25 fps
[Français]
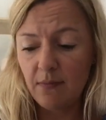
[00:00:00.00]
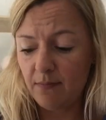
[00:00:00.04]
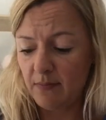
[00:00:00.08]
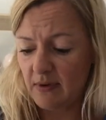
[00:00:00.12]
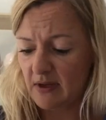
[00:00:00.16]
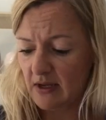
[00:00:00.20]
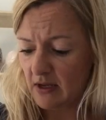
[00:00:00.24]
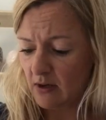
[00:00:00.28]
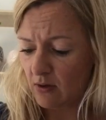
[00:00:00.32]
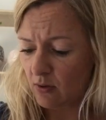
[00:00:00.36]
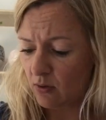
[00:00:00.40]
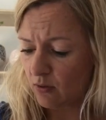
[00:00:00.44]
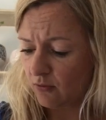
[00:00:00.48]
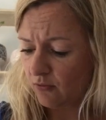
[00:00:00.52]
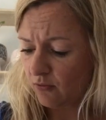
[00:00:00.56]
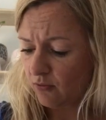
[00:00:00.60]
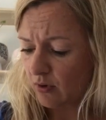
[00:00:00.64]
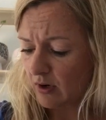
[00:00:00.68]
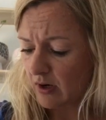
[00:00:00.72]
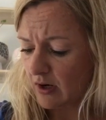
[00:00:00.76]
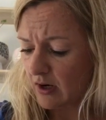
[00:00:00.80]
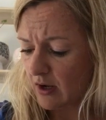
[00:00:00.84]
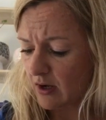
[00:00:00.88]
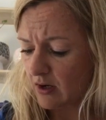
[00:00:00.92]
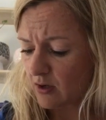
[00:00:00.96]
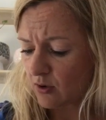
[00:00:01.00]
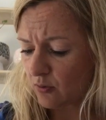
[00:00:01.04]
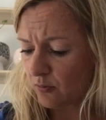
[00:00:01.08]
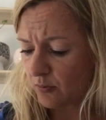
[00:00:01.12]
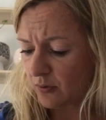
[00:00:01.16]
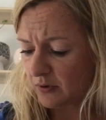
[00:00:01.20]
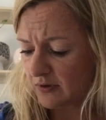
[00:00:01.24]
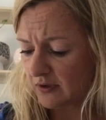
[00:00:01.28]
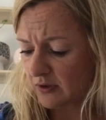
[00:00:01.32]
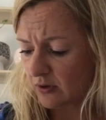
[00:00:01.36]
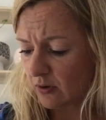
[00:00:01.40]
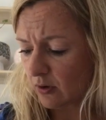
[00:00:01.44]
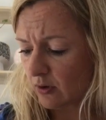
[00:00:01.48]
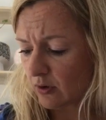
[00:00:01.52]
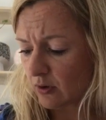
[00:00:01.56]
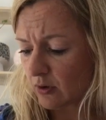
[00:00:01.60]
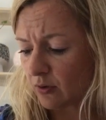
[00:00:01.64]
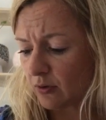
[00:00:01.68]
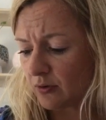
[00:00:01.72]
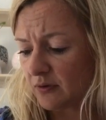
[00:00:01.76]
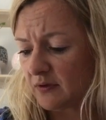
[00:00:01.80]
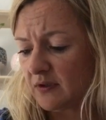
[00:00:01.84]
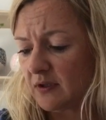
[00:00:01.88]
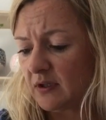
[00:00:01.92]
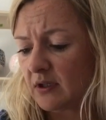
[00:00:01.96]
Mais le voilà, le petit col
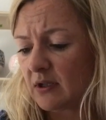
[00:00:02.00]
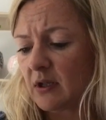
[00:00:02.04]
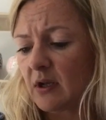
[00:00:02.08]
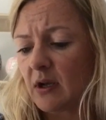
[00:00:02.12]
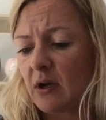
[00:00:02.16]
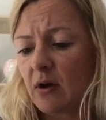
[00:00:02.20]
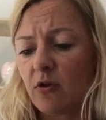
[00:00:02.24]
Claudine.